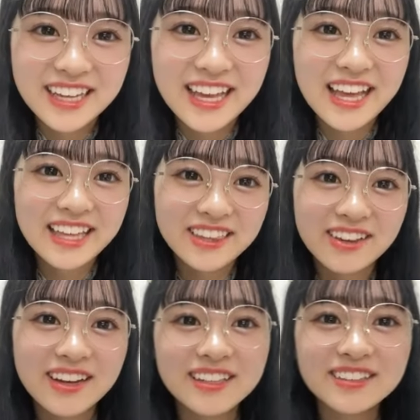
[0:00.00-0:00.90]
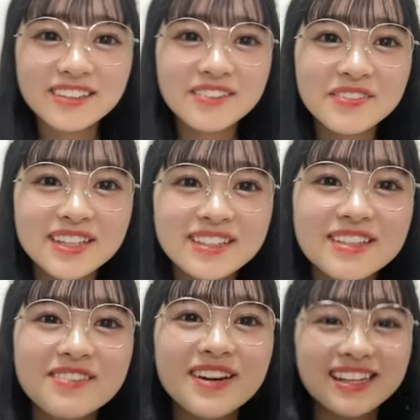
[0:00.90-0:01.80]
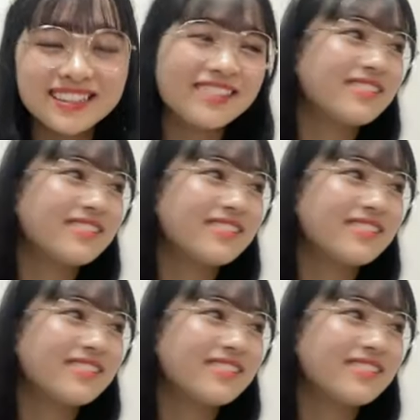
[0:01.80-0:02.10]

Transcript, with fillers: えっ、ー、と、ハートのびっくりマークさん。